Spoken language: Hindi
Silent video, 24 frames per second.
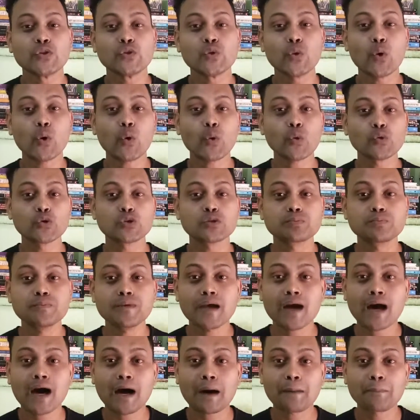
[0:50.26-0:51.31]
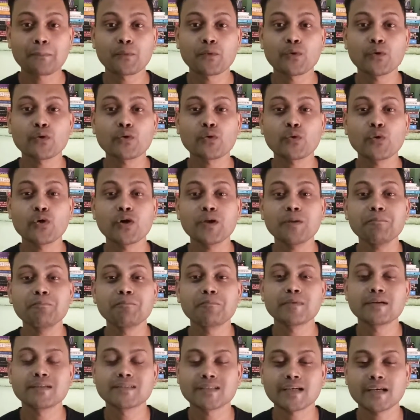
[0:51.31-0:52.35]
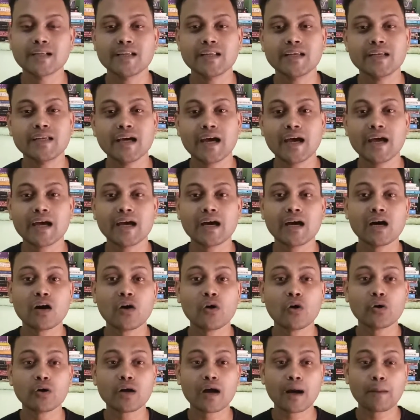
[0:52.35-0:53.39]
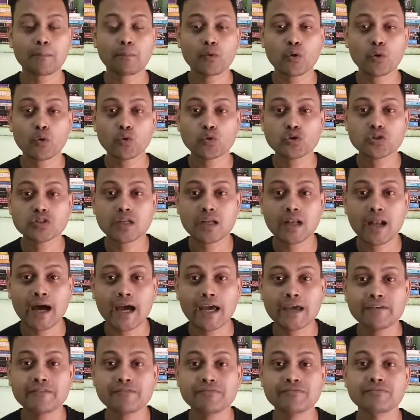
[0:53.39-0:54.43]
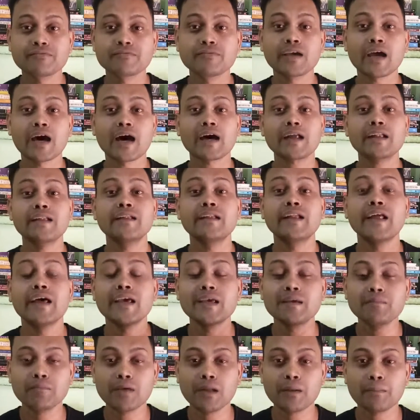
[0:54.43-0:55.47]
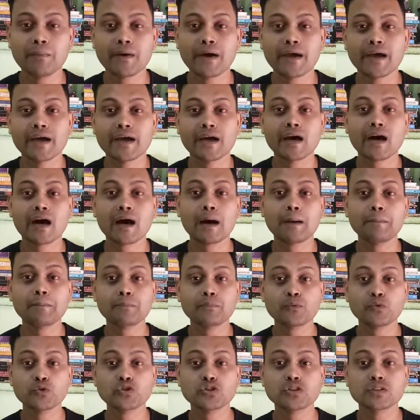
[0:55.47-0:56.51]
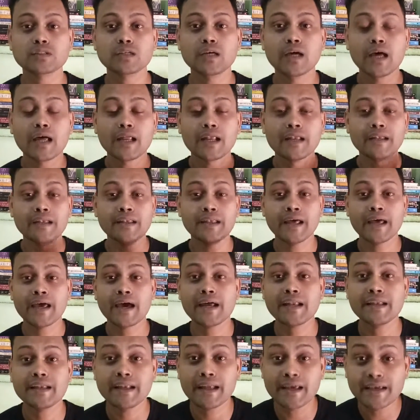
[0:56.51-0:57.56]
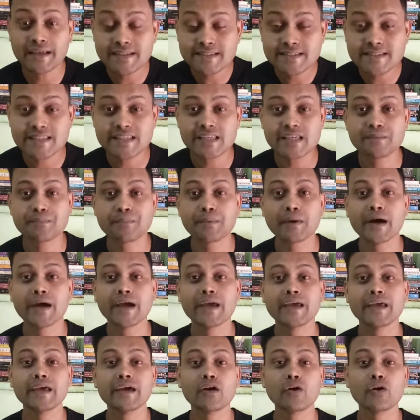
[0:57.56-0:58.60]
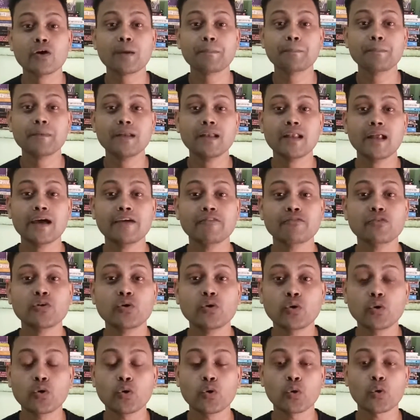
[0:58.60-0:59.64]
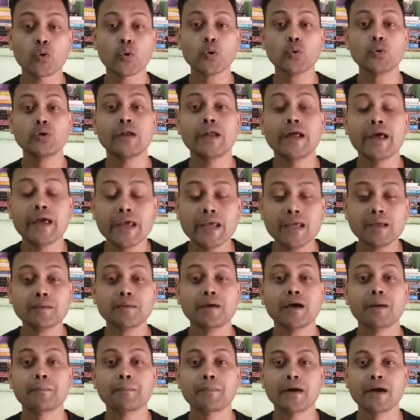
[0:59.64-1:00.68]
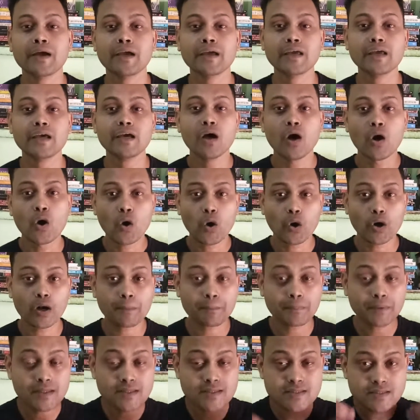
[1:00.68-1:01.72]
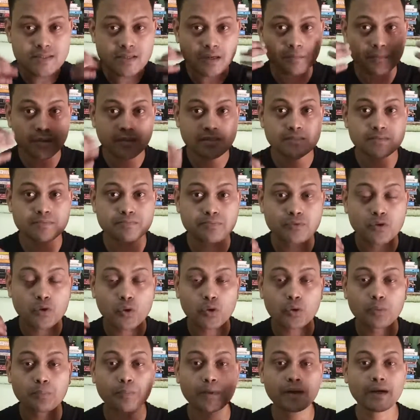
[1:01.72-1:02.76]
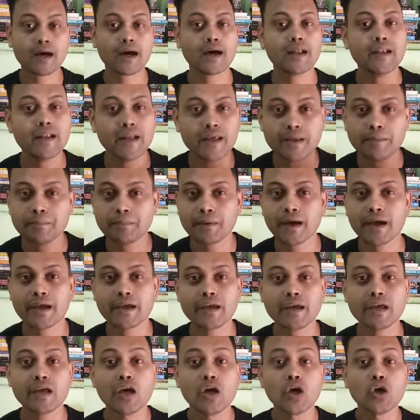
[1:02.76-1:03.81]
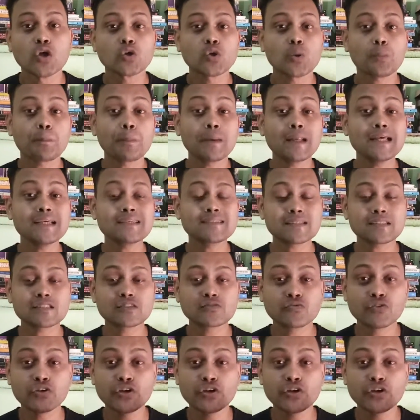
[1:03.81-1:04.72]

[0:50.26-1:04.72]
तो उसमें आपको कोई मज़ा नहीं आएगा और आपको कुछ लाइफ ज्ञान नहीं मिल पाएगा आप कुछ नया नहीं सीख पाएंगे और अपनी लाइफ को ग्रो नहीं कर पाएंगे और अपनी समझ को बढ़ा नहीं पाएंगे तो प्लीज़ इस